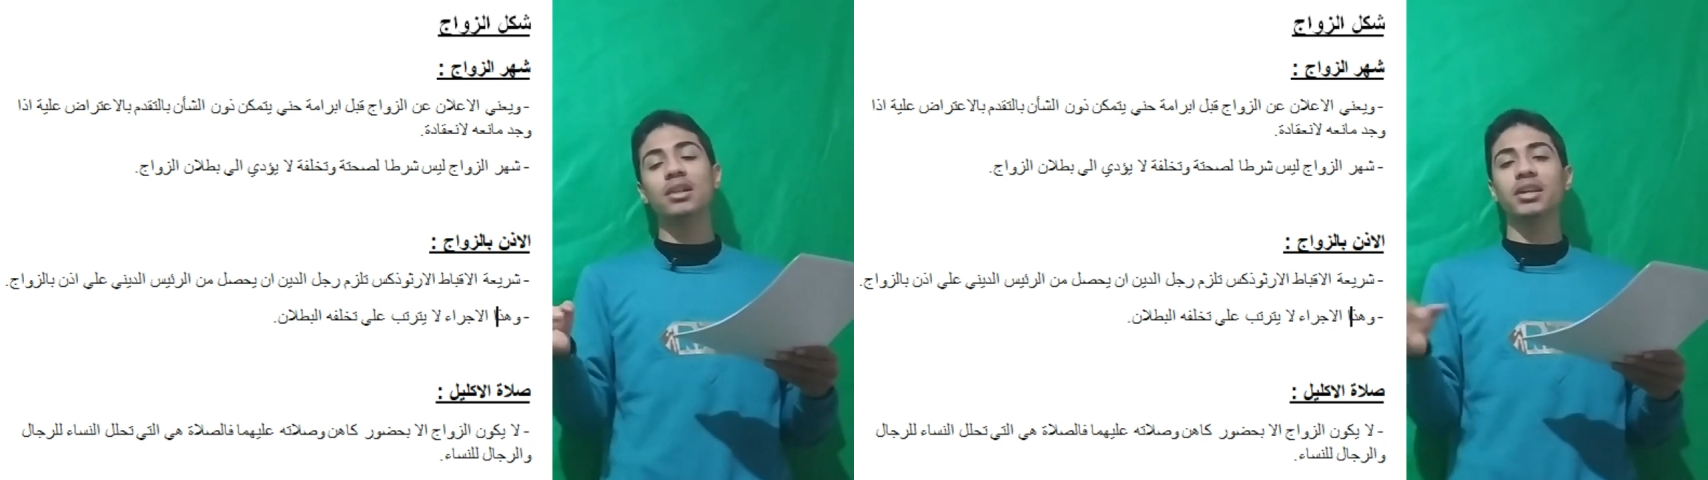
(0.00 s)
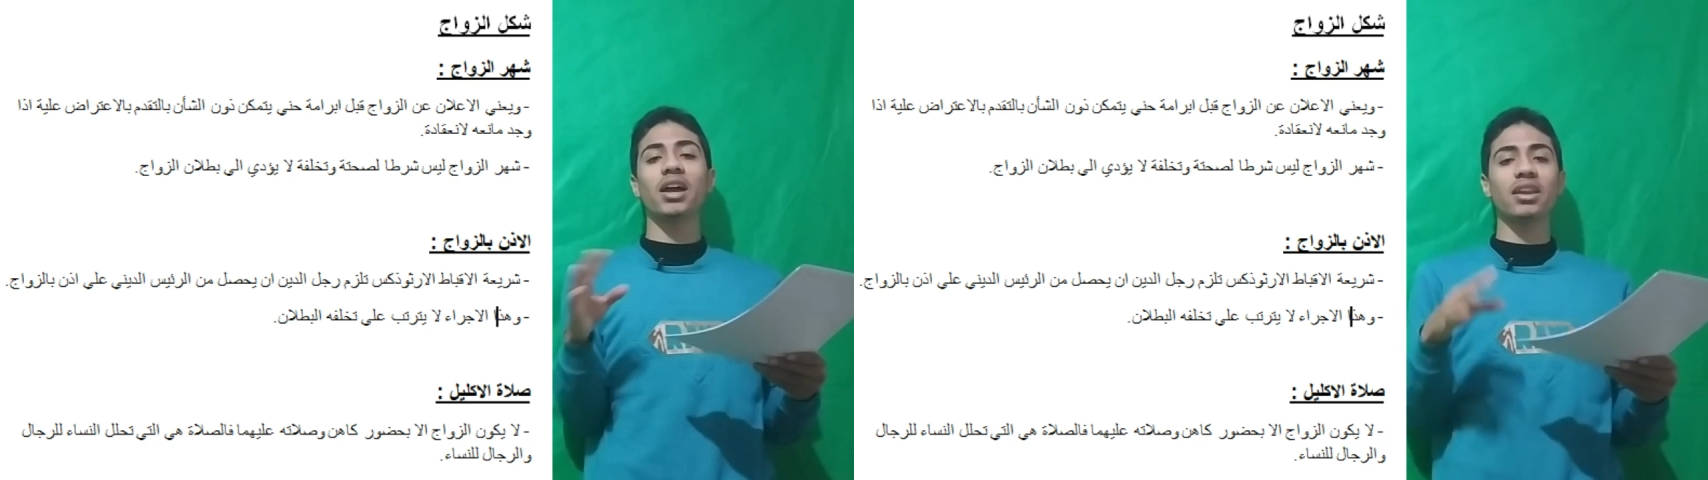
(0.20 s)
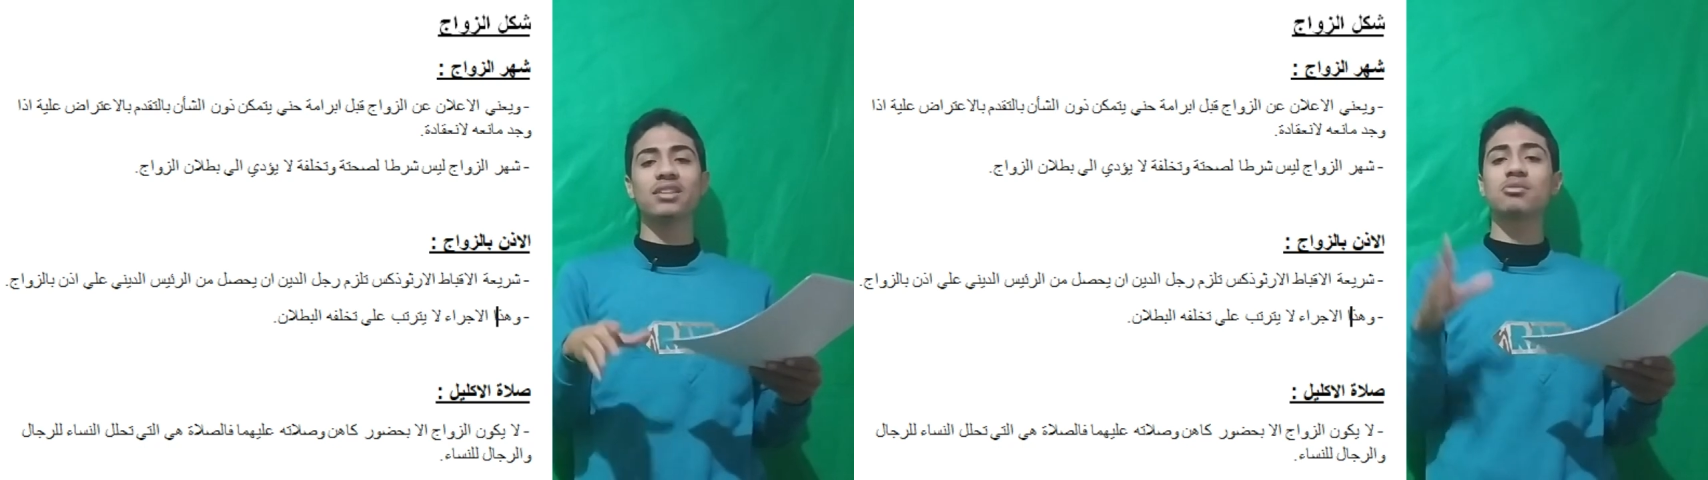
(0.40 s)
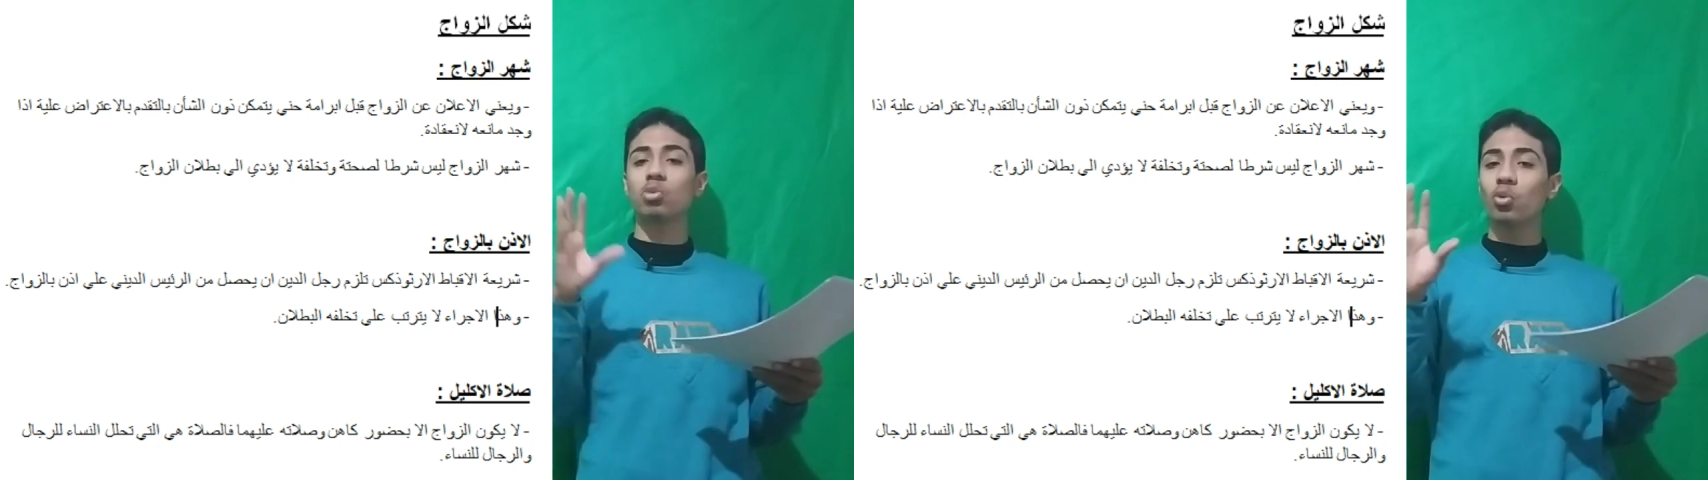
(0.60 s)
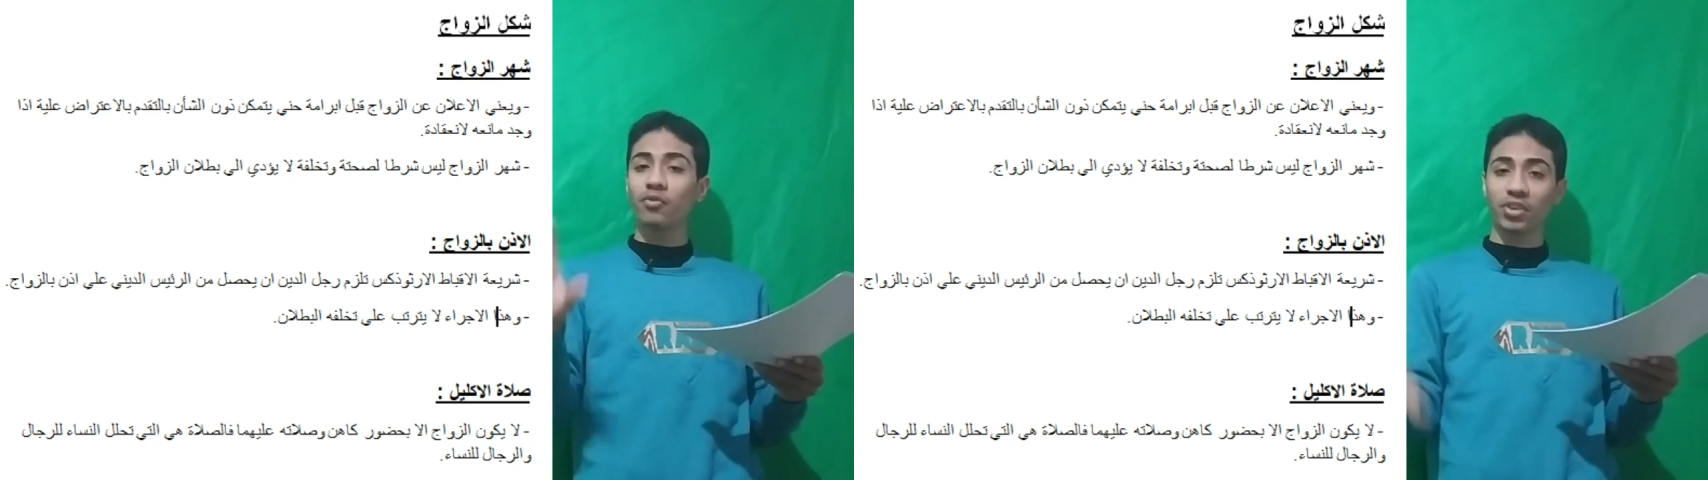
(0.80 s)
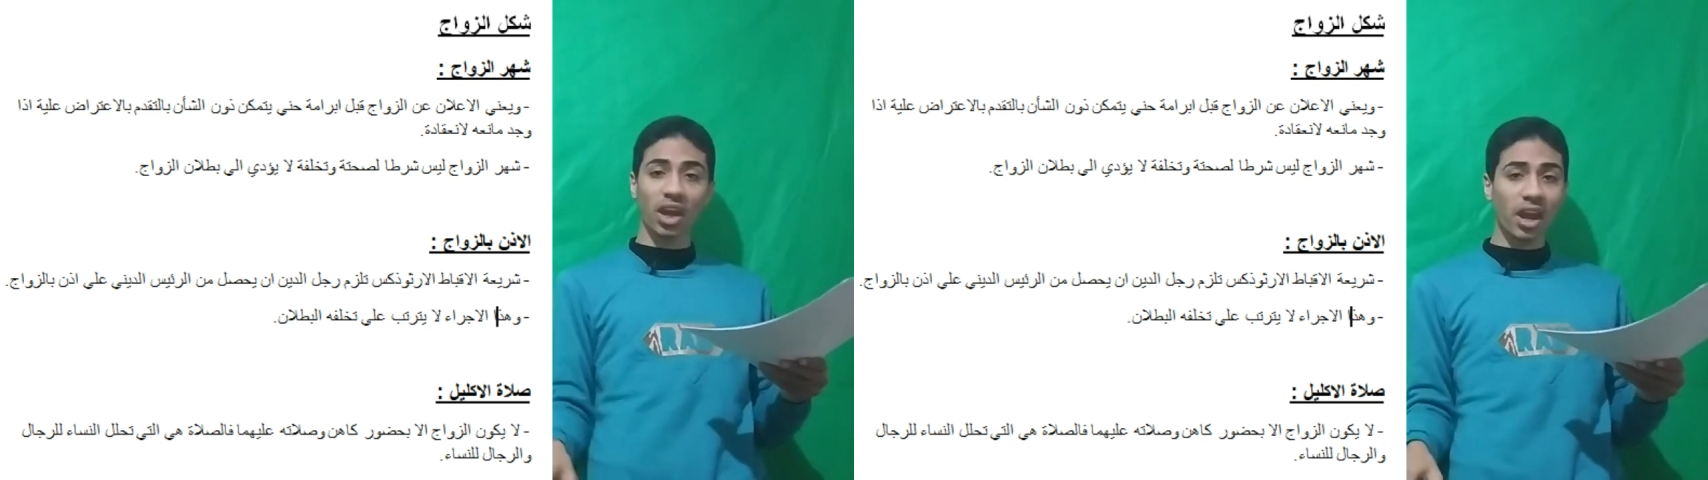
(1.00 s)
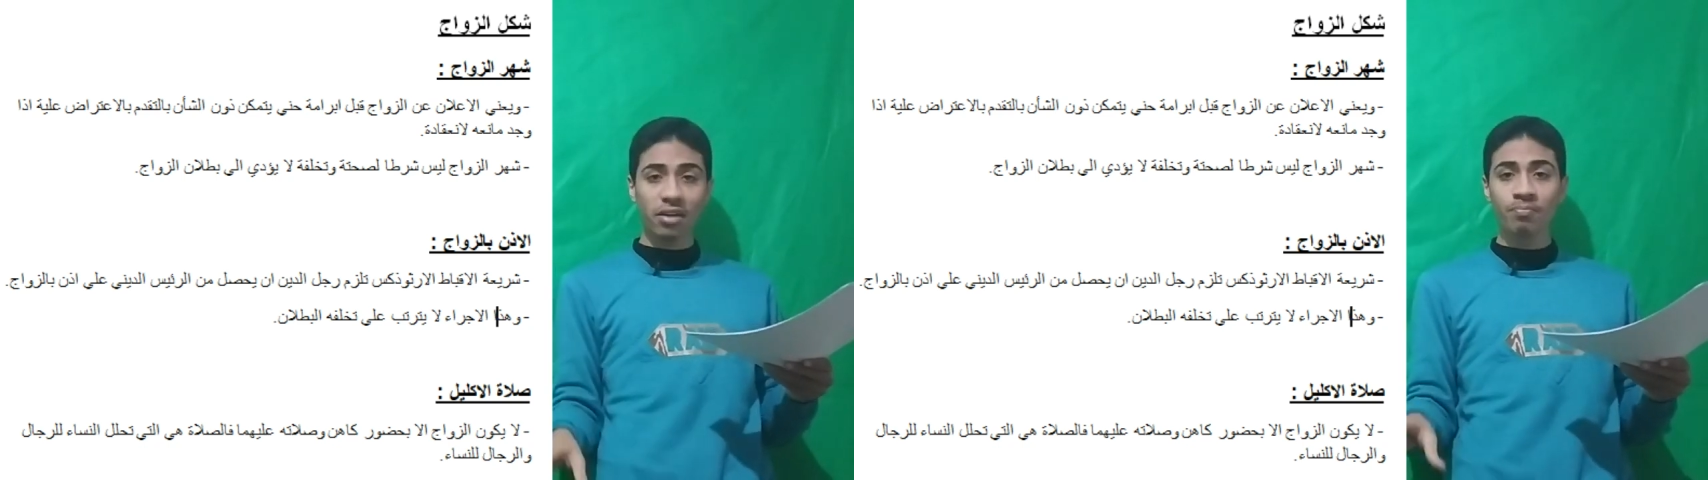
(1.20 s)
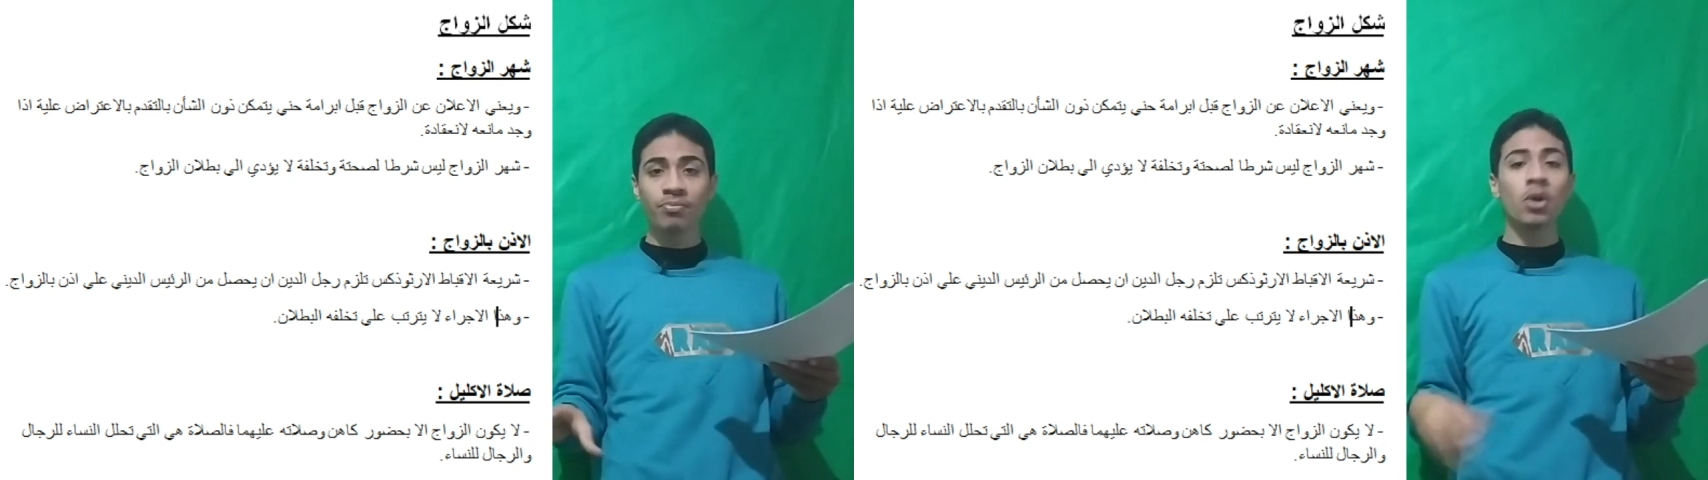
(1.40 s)
يعني لازم يكون في
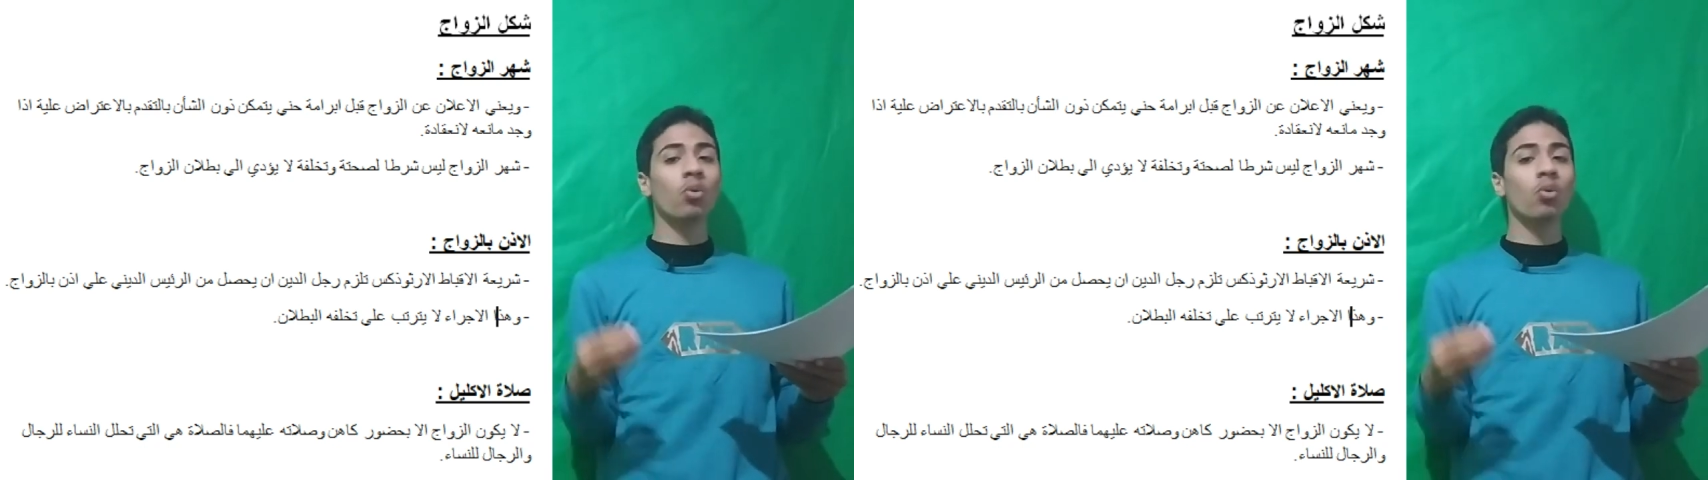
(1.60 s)
كاهن